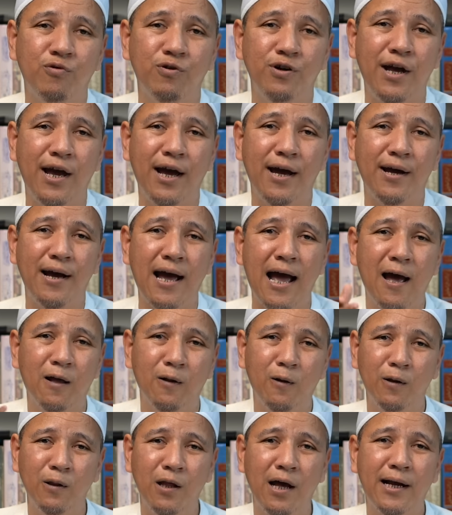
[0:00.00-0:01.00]
Ya,
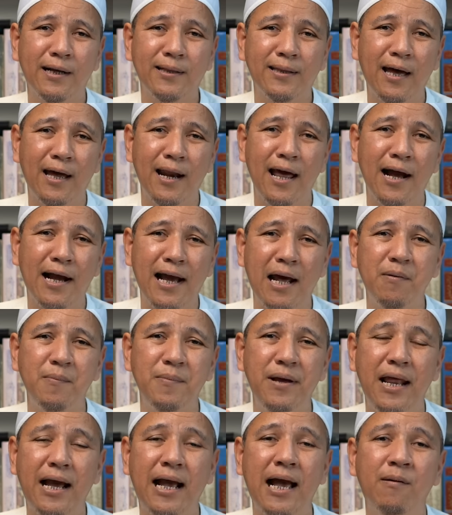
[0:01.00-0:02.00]
Allah Ta'ala akan
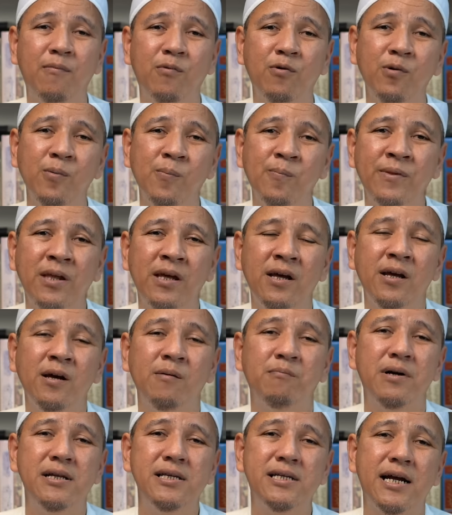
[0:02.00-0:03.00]
memilih kamu
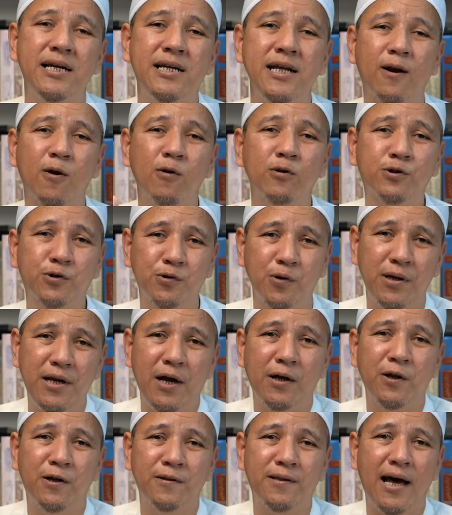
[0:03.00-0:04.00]
menjadi Rasulnya
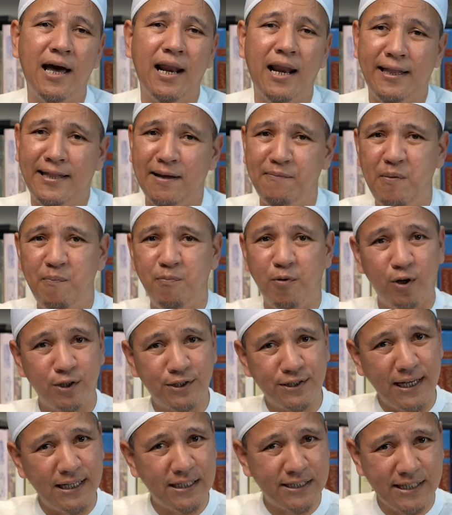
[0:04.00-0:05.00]
Allah Ta'ala. Tapi
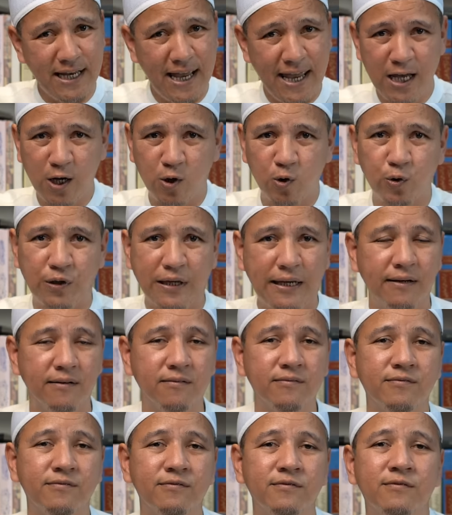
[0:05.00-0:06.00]
prosesnya ikutin.
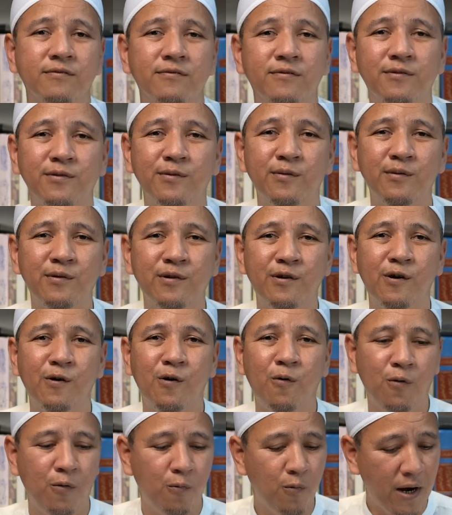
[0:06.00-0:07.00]

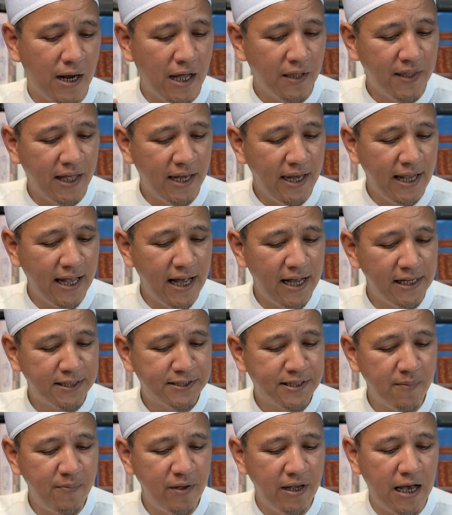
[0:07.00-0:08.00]
Wa kadzalika
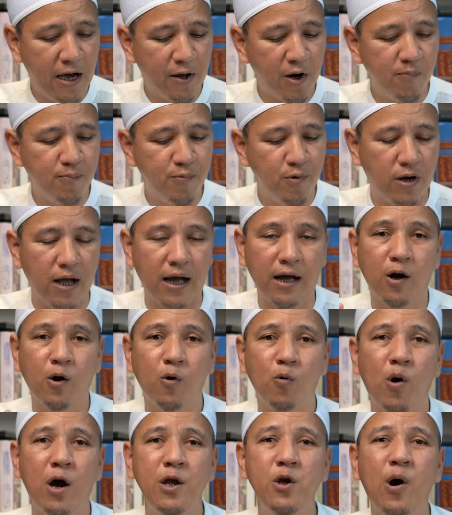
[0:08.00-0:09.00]
yajtabika rabbuka
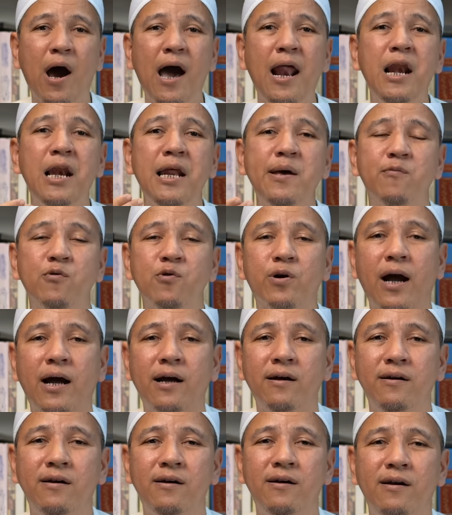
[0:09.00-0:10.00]
wa yu'allimuka.
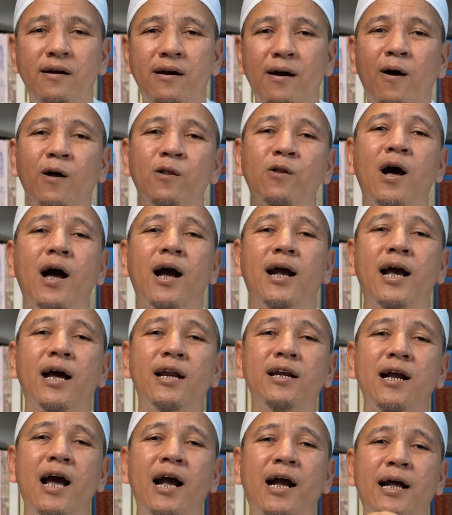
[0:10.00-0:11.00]
Allah
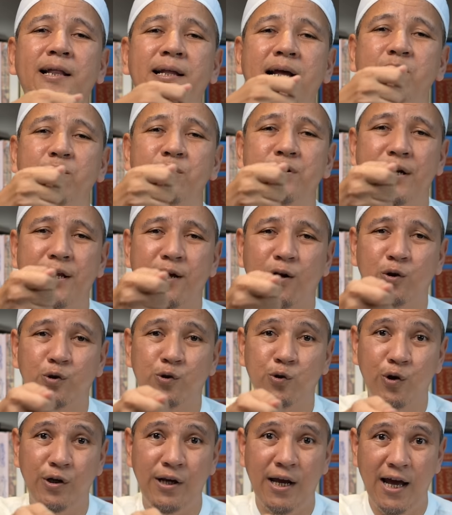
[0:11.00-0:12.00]
akan mengangkat kamu jadi
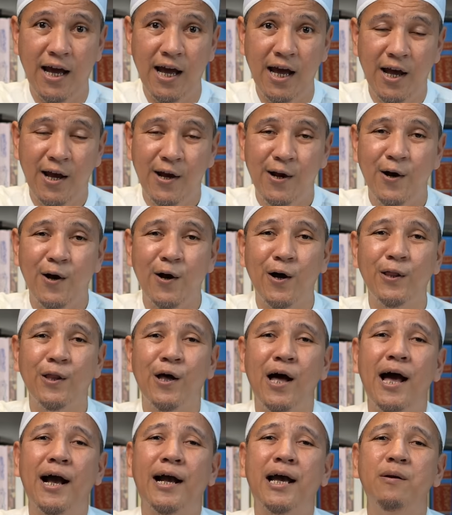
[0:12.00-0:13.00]
Rasulnya.
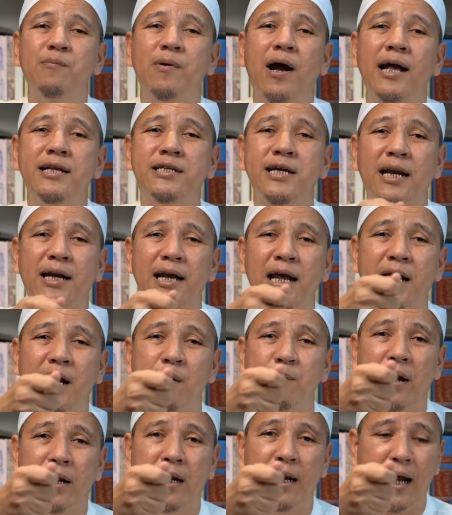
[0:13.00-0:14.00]
Allah akan mengajarkan
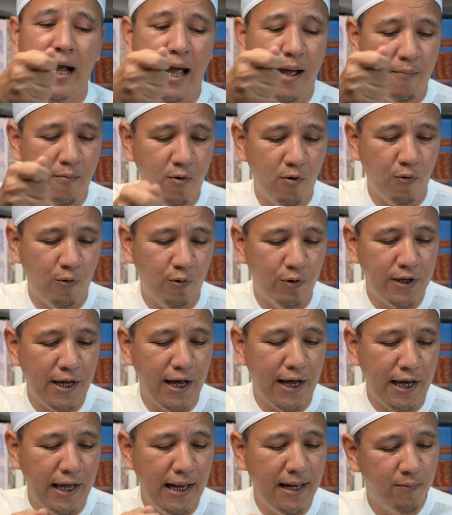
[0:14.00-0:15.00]
kepada kamu
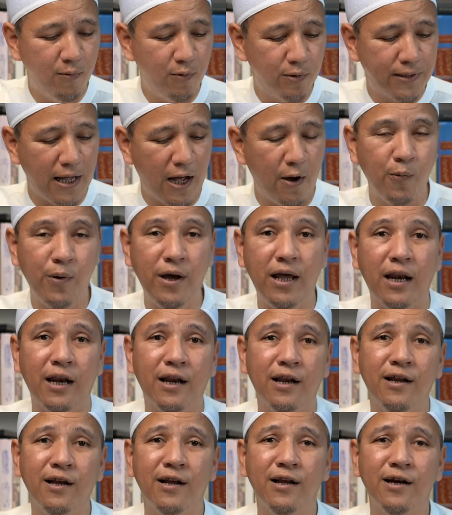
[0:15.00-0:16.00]
ya ilmu takwil
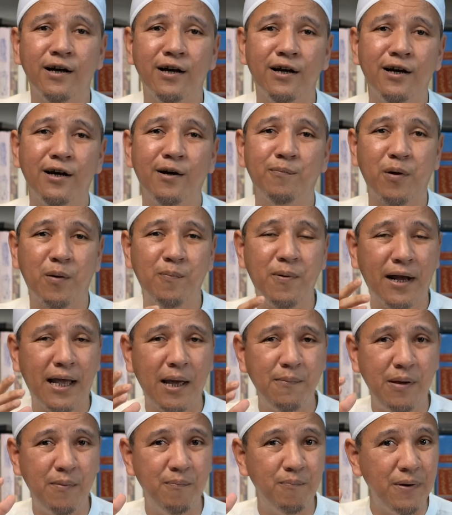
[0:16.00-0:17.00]
eh,
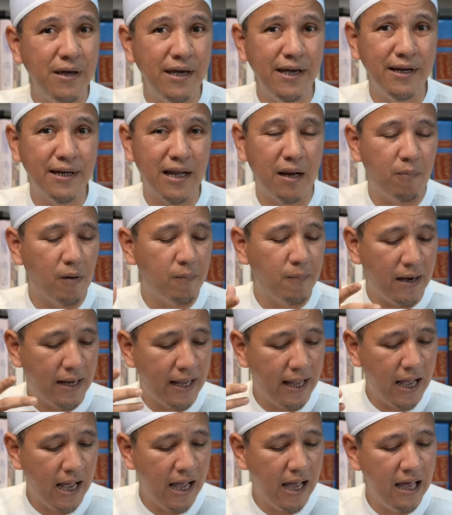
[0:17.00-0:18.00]
berbagai mimpi dan
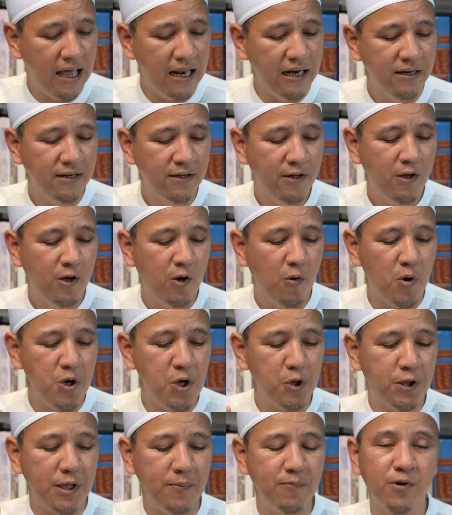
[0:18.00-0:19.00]
berbagai hal wa
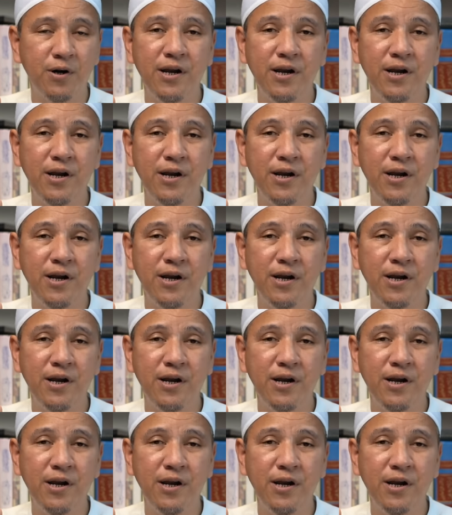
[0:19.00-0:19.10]
yutimmu